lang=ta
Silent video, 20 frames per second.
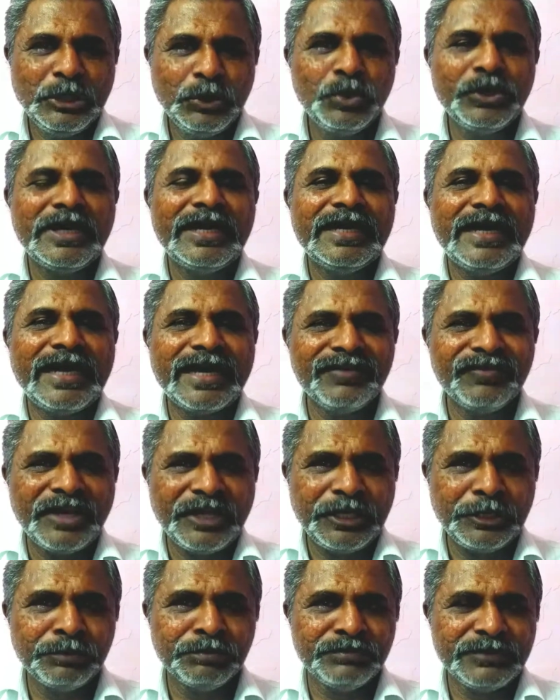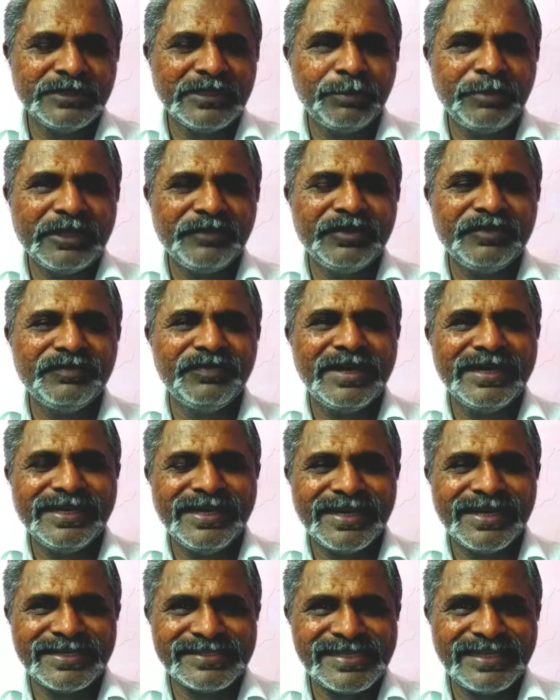உங்கள் அனைவரையும் இந்த பதிவின்
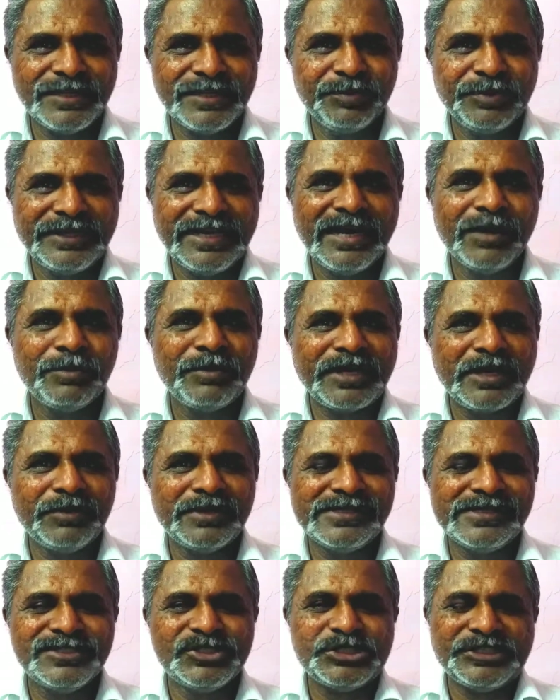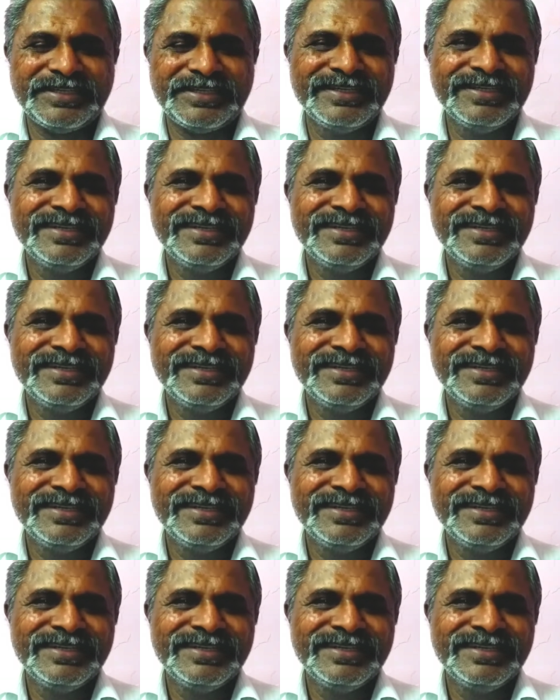வாயிலாக சந்திப்பதில் மிக்க மகிழ்ச்சி